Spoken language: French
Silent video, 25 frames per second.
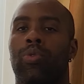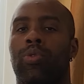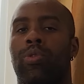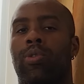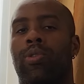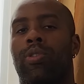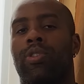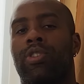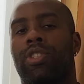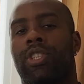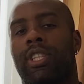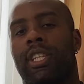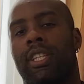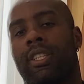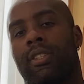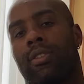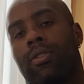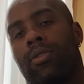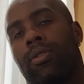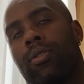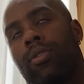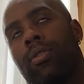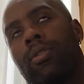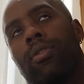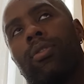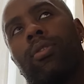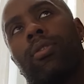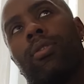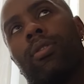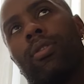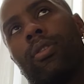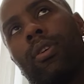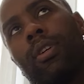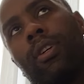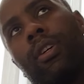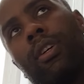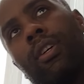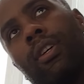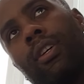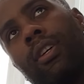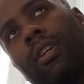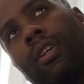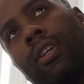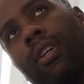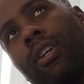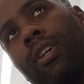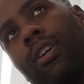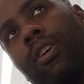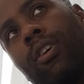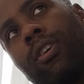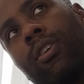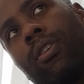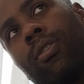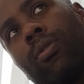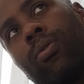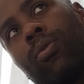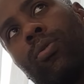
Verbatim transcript: le geste. Euh, Hein,